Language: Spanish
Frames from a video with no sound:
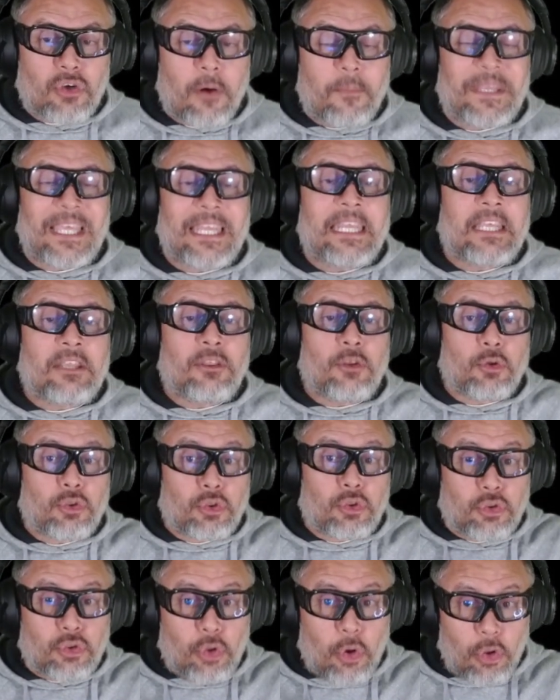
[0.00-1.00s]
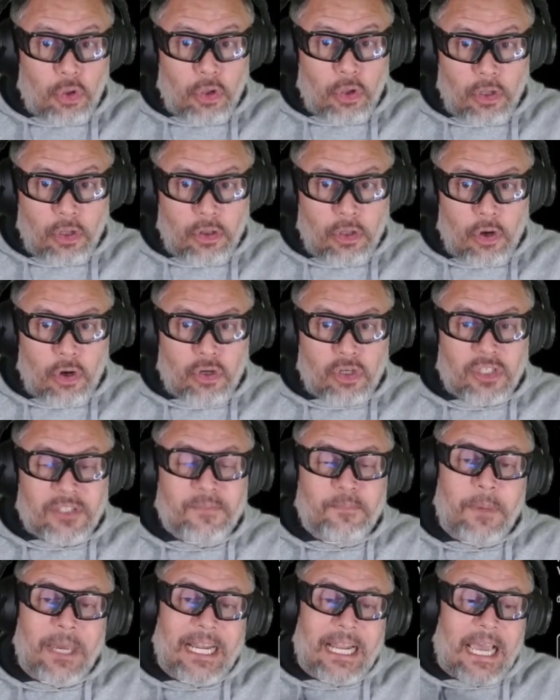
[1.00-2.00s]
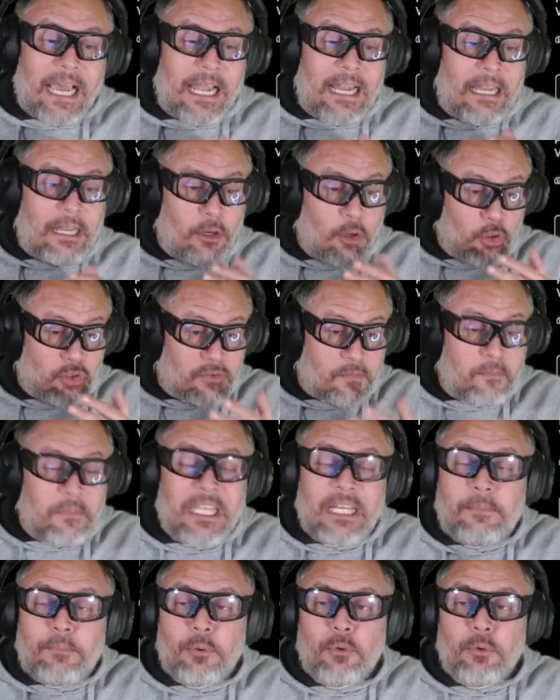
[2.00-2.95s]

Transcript: obteniendo todos los logros para los mil